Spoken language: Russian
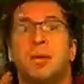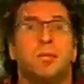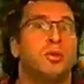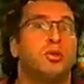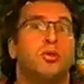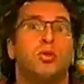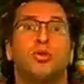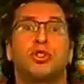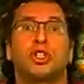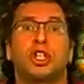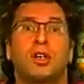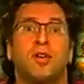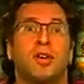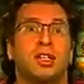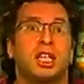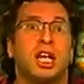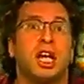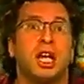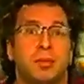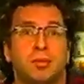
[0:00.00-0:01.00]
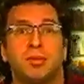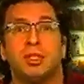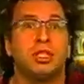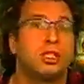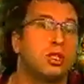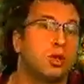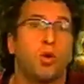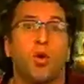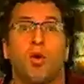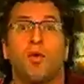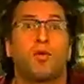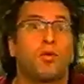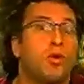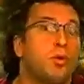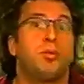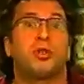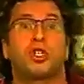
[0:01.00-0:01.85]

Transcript: Мы тут же хватаем монтировку,